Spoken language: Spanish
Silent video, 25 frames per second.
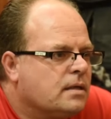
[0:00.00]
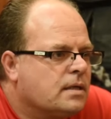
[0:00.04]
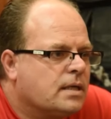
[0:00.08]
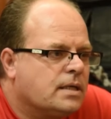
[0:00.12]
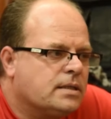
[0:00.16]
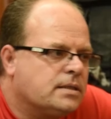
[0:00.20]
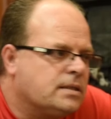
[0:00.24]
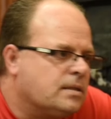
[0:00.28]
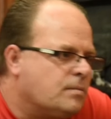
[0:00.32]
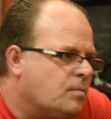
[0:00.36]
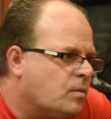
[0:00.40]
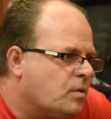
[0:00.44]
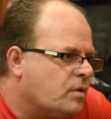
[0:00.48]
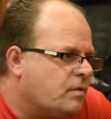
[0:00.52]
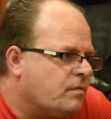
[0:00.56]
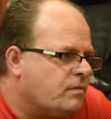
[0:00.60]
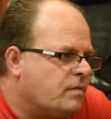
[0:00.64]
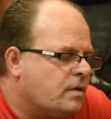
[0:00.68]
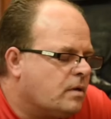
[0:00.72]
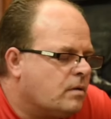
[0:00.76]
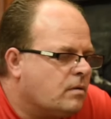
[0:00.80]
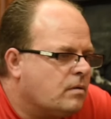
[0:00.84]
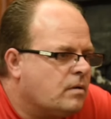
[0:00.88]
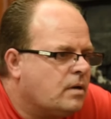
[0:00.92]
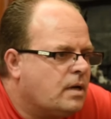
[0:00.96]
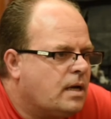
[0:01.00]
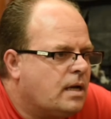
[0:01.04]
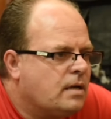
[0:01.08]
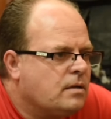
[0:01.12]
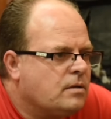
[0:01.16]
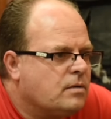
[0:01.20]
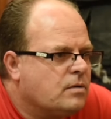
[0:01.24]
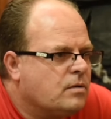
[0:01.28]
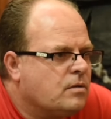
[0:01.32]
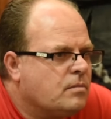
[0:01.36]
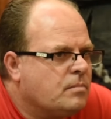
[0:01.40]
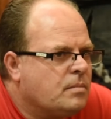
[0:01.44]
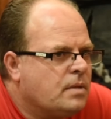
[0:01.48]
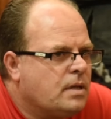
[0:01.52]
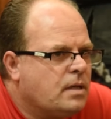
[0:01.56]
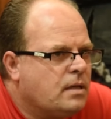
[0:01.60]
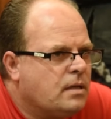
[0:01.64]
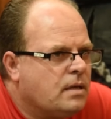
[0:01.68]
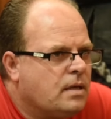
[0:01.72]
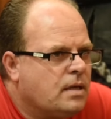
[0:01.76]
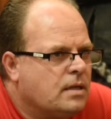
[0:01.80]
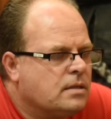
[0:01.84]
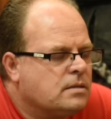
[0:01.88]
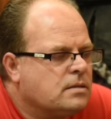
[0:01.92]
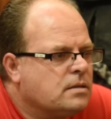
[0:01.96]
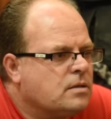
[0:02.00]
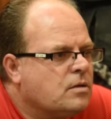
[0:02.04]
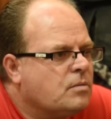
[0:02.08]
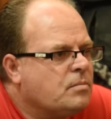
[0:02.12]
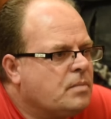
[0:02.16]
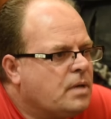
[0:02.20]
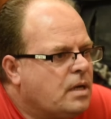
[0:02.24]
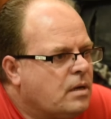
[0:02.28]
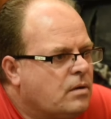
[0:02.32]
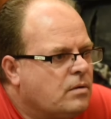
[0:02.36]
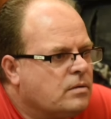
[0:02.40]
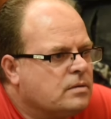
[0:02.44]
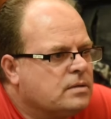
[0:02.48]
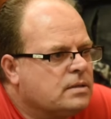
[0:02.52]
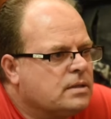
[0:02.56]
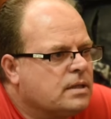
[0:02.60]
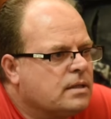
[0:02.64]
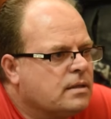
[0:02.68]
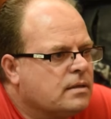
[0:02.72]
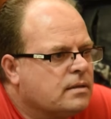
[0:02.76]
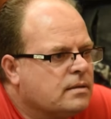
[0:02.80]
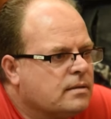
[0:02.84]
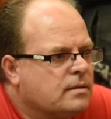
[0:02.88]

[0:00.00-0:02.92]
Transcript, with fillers: que se modificó en el año 2010 y 2011.